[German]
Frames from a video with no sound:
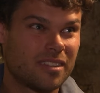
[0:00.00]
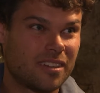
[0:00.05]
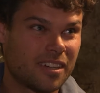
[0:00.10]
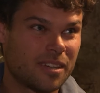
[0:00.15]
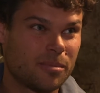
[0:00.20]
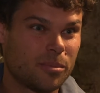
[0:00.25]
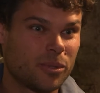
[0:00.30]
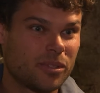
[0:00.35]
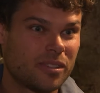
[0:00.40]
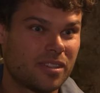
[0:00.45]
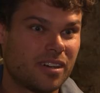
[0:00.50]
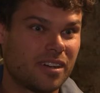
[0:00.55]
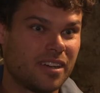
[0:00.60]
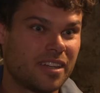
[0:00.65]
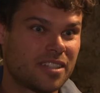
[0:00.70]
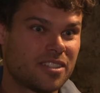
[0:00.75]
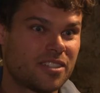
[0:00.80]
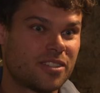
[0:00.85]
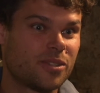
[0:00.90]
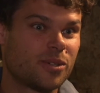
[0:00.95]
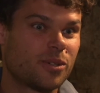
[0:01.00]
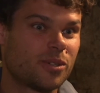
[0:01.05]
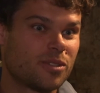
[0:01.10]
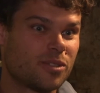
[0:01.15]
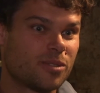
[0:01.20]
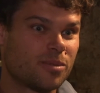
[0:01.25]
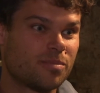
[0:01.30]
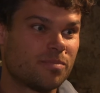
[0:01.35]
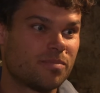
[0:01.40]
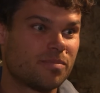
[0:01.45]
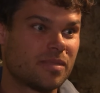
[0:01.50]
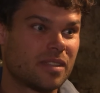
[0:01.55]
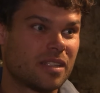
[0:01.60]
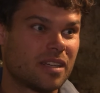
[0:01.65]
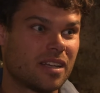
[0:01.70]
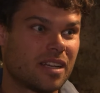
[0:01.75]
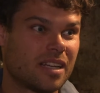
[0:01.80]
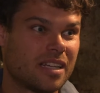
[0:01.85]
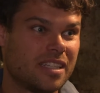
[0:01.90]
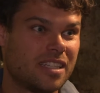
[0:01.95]
ein Angebot letztes Jahr, um
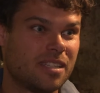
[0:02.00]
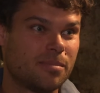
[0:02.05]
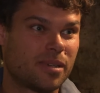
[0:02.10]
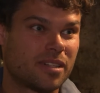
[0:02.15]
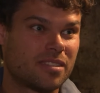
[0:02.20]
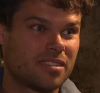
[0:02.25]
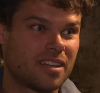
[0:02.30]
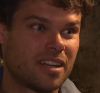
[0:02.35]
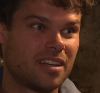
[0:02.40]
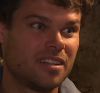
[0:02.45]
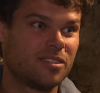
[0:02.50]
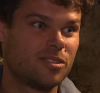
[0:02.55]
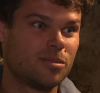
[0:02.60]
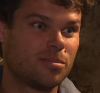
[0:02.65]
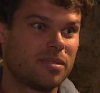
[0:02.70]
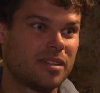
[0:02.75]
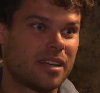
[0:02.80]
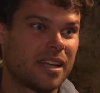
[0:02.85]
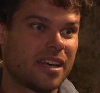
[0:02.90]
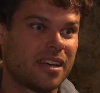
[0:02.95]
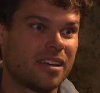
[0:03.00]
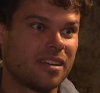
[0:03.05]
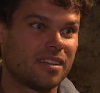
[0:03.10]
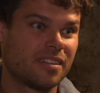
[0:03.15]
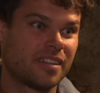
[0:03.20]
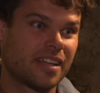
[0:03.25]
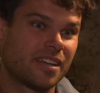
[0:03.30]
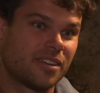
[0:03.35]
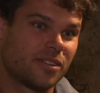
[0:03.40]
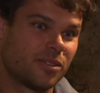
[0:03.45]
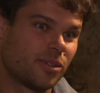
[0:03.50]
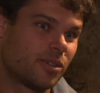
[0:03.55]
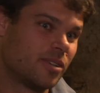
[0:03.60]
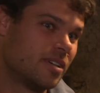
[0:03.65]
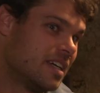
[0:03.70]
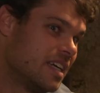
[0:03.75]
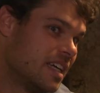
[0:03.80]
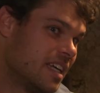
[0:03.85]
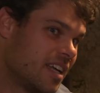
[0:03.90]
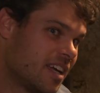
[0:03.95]
eine kleine Parzelle zu übernehmen. Ich habe dann noch ein
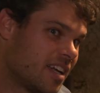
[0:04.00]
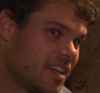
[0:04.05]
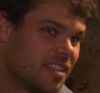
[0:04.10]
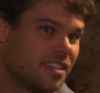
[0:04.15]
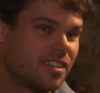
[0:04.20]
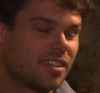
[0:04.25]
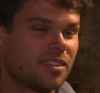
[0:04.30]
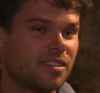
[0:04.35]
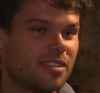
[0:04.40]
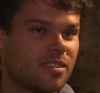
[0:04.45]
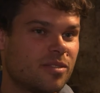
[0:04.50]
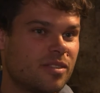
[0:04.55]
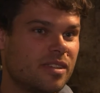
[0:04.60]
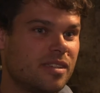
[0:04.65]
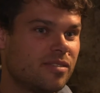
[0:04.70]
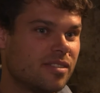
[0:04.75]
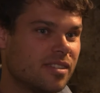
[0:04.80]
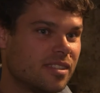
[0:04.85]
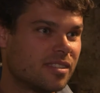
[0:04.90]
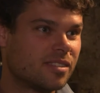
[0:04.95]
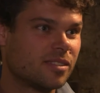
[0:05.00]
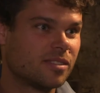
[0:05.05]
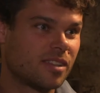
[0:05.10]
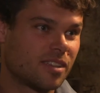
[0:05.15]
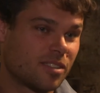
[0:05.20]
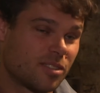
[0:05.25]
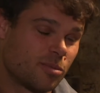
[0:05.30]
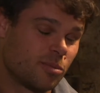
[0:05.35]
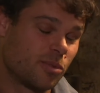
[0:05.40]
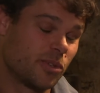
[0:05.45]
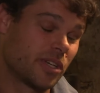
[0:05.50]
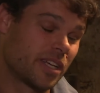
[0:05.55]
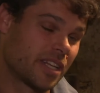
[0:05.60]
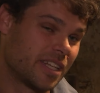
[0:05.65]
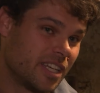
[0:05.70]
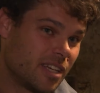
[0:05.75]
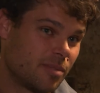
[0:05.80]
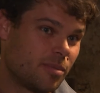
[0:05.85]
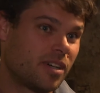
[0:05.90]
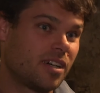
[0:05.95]
bisschen daran gezweifelt und habe es zum
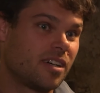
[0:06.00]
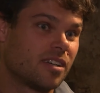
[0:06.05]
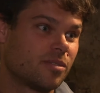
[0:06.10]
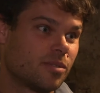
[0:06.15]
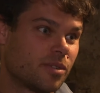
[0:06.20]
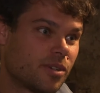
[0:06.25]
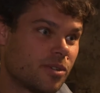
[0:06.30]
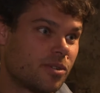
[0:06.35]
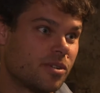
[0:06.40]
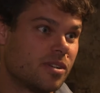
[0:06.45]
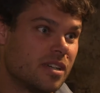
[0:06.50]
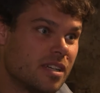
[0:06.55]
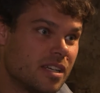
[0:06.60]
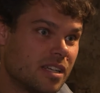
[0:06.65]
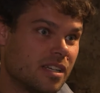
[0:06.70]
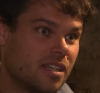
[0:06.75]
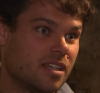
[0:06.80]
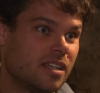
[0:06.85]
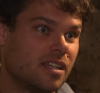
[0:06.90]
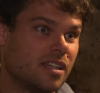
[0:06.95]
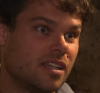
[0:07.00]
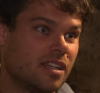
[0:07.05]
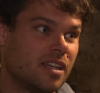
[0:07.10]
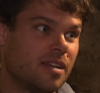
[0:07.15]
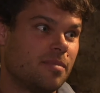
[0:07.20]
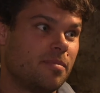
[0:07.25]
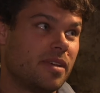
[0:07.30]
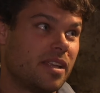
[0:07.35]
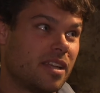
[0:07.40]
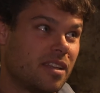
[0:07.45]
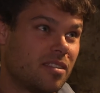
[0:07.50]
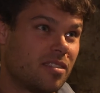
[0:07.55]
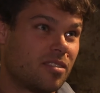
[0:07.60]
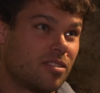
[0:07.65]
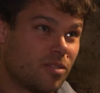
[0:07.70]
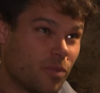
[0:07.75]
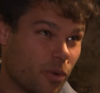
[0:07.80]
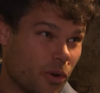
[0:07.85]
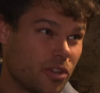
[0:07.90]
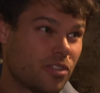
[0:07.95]
Glück nicht gemacht, weil wir
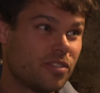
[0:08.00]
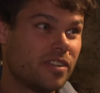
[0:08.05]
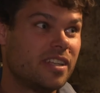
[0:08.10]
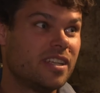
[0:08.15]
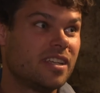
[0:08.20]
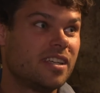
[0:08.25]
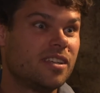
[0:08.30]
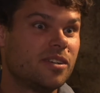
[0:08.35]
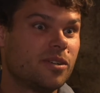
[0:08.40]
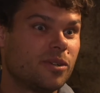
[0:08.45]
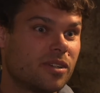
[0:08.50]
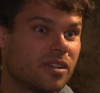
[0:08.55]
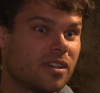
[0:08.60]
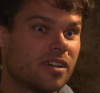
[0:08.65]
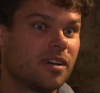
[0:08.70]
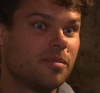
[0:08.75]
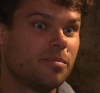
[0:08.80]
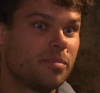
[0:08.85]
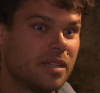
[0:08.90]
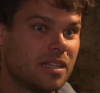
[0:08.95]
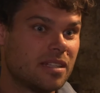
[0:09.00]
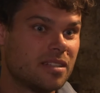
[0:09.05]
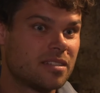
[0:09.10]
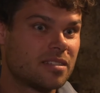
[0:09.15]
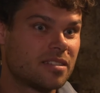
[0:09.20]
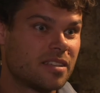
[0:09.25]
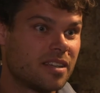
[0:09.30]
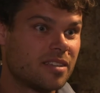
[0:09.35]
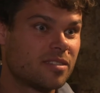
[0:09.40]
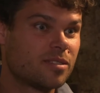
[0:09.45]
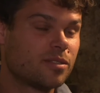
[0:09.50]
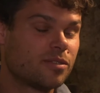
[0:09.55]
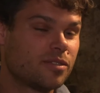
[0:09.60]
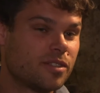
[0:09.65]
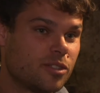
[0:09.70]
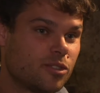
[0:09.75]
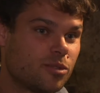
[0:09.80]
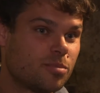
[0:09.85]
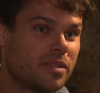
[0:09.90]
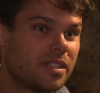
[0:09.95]
jetzt zwei schwierige Jahre am Bielersee, so
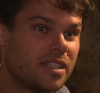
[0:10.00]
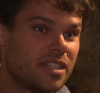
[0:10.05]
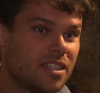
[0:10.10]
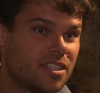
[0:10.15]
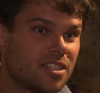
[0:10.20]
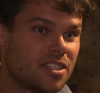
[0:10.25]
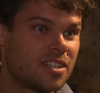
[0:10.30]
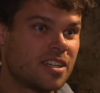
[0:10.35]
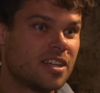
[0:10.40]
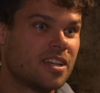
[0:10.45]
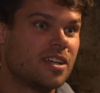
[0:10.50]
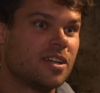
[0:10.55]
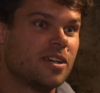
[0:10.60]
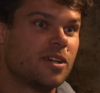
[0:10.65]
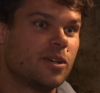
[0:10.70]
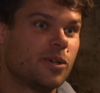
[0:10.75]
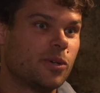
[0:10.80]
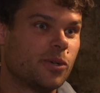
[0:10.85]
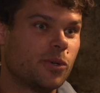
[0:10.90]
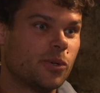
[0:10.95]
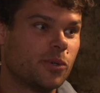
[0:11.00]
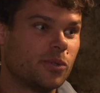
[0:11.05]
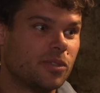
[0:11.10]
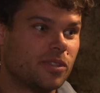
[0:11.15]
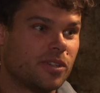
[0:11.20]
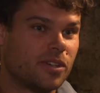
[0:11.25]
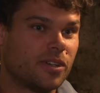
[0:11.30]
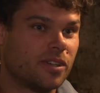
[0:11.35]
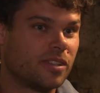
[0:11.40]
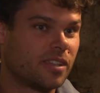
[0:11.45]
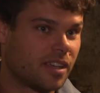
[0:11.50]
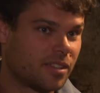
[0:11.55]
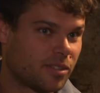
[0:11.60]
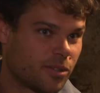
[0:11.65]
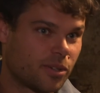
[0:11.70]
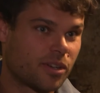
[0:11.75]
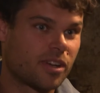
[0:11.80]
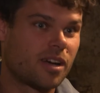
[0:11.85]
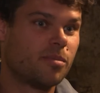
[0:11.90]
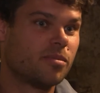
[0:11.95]
viel es mir ist. Und äh,
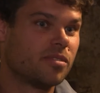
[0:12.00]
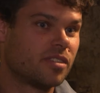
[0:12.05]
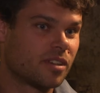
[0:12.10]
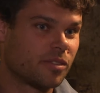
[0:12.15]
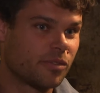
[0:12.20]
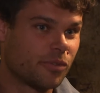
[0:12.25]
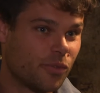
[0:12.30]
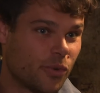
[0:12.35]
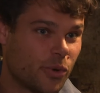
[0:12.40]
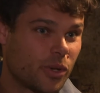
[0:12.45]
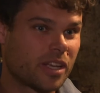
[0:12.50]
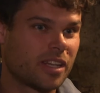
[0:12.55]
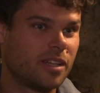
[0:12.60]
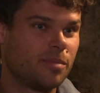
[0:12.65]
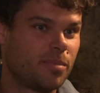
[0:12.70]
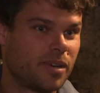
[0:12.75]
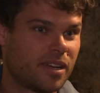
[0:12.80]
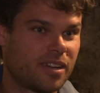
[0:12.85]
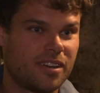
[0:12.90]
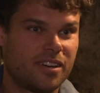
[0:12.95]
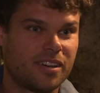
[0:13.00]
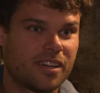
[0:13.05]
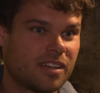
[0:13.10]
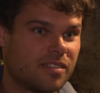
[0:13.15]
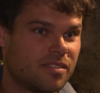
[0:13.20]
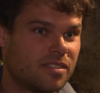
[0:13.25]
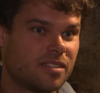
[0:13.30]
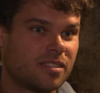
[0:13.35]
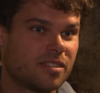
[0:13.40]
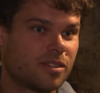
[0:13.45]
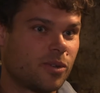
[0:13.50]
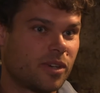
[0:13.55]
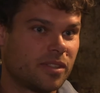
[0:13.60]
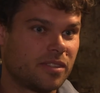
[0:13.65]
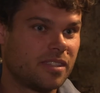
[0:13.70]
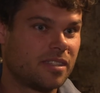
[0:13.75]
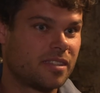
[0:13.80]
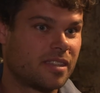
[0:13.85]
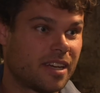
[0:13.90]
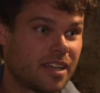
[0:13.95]
dieses Jahr kann man sich wirklich nicht beklagen, was
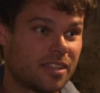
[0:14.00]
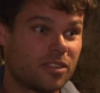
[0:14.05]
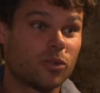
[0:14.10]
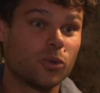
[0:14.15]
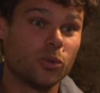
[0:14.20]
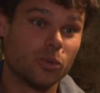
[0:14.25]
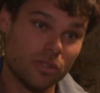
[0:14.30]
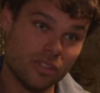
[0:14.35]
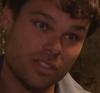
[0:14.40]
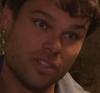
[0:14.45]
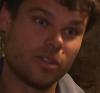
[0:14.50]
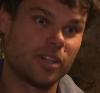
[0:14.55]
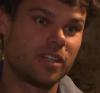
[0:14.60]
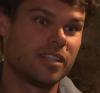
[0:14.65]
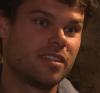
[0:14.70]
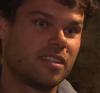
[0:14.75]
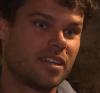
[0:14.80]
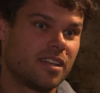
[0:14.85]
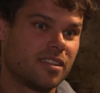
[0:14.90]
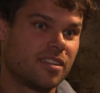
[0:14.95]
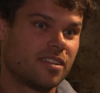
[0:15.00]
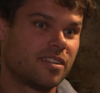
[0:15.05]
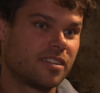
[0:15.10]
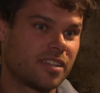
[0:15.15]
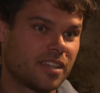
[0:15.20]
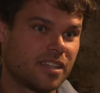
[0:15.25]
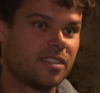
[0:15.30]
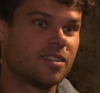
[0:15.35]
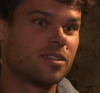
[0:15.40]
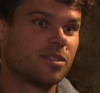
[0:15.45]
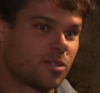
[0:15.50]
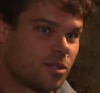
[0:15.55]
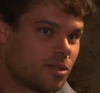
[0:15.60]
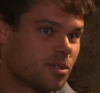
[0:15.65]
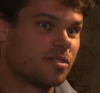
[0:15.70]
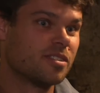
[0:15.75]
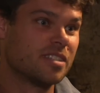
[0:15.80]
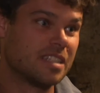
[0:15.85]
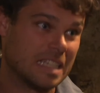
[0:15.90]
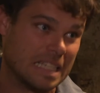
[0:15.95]
Quantität und Qualität angeht. Also
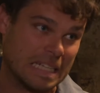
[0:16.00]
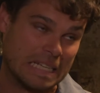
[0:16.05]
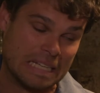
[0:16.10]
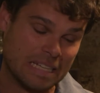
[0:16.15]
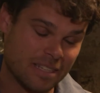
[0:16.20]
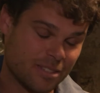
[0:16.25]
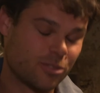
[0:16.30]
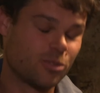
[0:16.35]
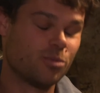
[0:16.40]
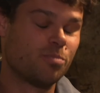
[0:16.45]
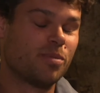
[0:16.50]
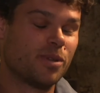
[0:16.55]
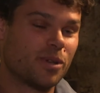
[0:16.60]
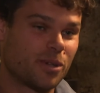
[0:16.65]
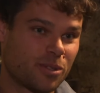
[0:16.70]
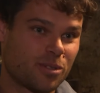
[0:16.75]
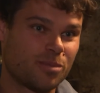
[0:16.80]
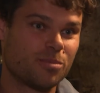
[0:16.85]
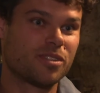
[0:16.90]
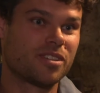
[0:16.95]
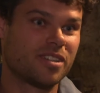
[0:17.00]
ein super Jahr zum